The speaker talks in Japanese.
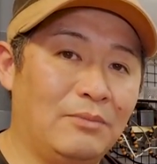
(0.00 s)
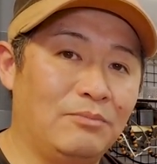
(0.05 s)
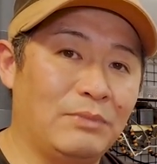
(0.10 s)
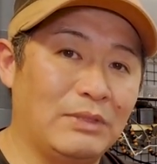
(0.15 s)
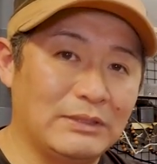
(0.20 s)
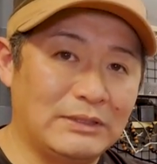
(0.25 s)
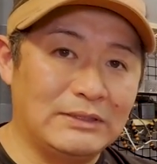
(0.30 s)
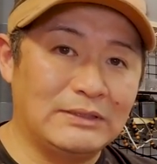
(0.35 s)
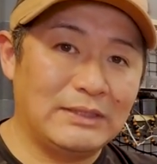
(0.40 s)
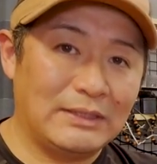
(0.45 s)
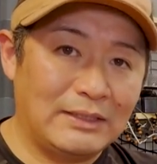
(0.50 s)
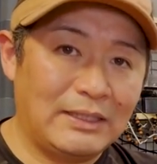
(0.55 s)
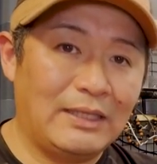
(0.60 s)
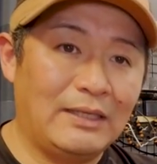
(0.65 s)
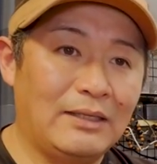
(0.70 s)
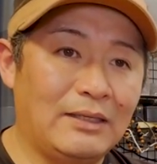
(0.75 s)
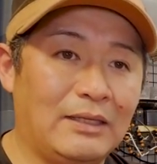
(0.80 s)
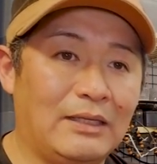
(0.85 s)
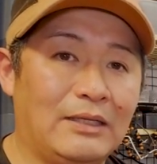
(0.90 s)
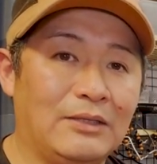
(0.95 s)
まあ、全然
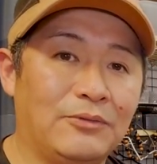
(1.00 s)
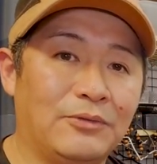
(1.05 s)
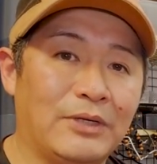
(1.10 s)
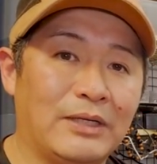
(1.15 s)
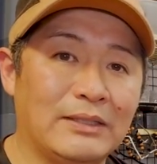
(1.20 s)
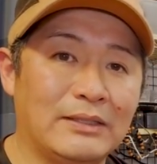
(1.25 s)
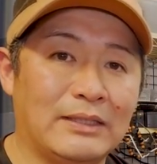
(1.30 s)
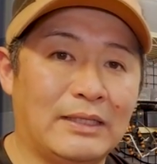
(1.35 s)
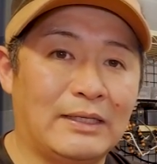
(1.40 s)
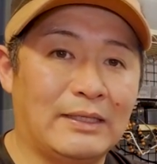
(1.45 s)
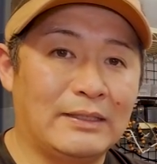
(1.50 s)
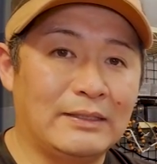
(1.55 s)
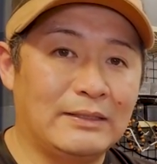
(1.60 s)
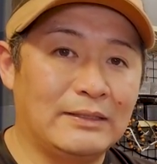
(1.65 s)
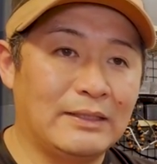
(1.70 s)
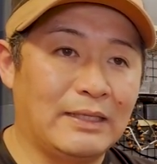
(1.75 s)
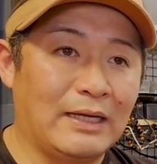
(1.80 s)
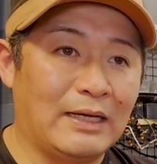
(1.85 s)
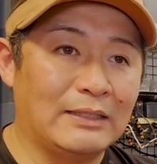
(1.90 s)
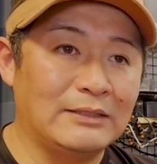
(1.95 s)
ね、えー、ご覧になられ
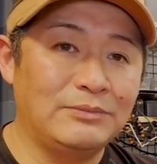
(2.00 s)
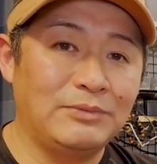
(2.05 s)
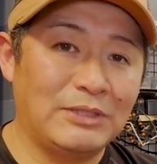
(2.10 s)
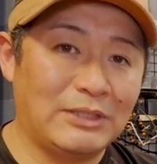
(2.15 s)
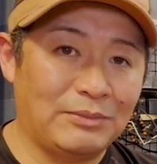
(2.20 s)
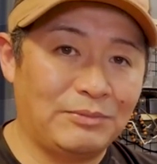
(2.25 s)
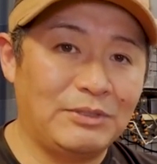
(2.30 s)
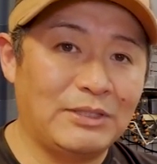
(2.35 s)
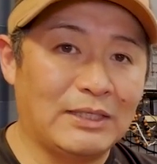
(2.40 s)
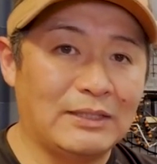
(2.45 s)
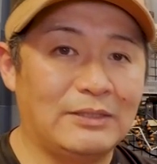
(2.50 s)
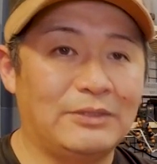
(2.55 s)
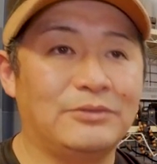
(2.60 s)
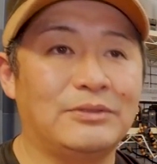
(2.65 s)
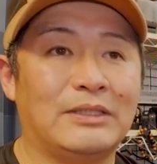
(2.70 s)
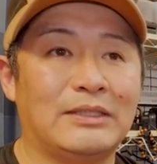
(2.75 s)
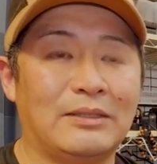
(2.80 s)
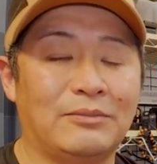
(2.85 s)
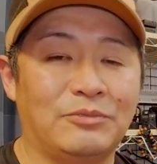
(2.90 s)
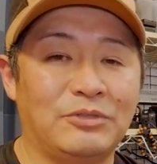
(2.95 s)
てない、初めて見たって
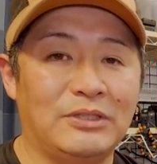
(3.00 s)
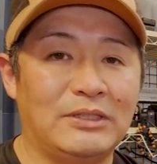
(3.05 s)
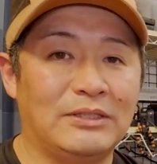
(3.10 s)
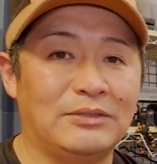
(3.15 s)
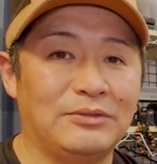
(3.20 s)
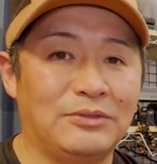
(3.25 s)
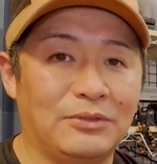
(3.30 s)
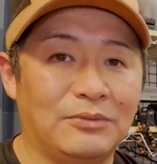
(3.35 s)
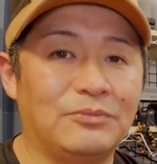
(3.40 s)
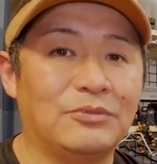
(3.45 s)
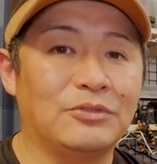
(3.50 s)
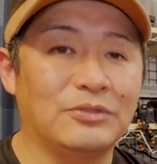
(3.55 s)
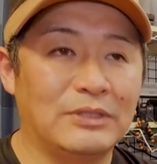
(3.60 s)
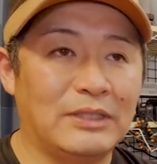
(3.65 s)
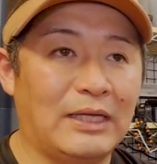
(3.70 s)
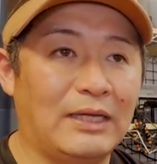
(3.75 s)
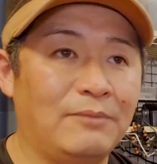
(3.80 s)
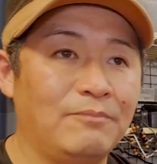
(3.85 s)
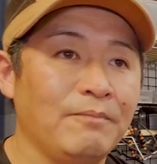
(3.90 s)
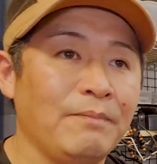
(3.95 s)
いう方もいてると思うん
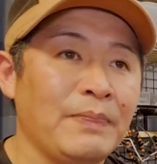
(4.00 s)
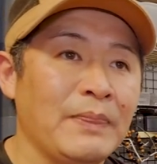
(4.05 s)
で、